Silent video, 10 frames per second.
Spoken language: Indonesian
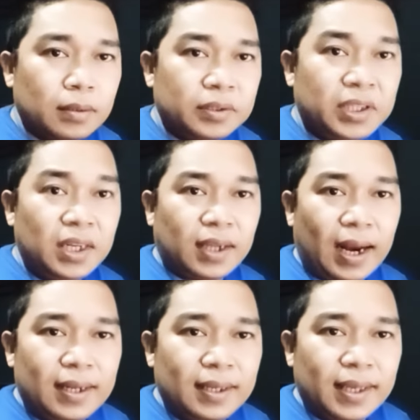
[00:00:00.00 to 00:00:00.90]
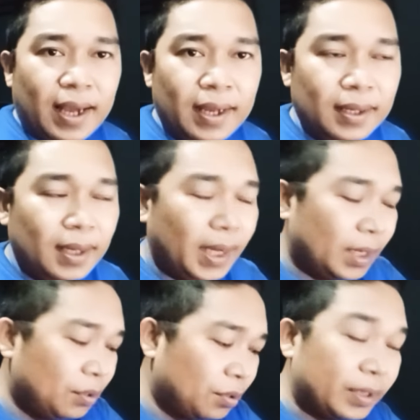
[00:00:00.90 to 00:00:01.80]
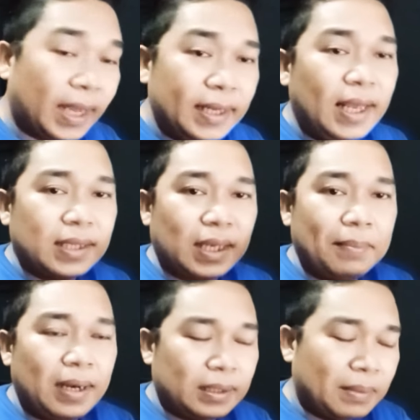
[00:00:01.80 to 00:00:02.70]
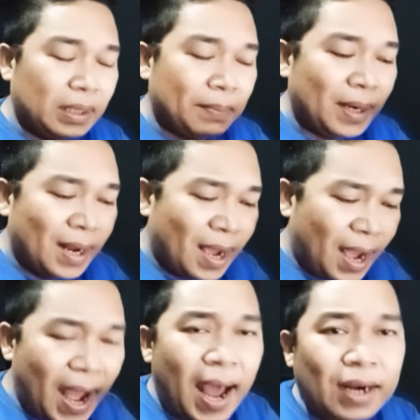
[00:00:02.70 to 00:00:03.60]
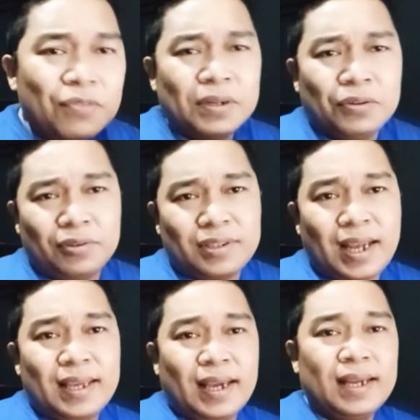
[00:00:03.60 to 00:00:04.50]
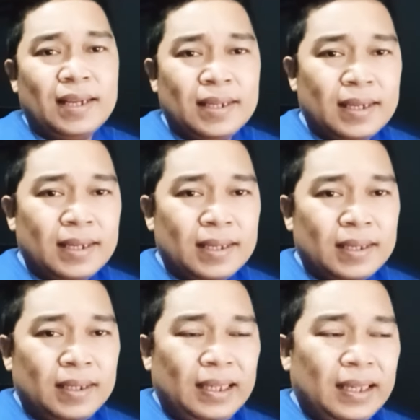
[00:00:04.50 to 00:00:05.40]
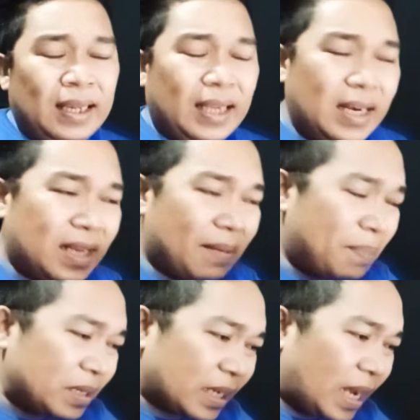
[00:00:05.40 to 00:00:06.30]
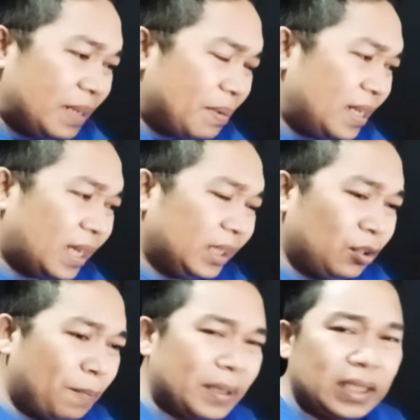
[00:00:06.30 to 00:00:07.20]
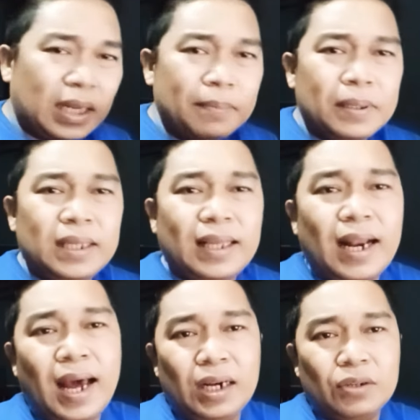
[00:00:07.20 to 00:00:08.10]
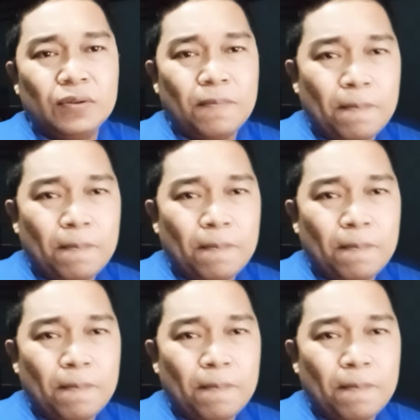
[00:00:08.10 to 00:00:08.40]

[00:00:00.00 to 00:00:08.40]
Jin kali ya. Aduh, nah ini yang saya bilang teman-teman, halu menurut saya. Kan gampang sekali melihat itu pernyataan-pernyataan halu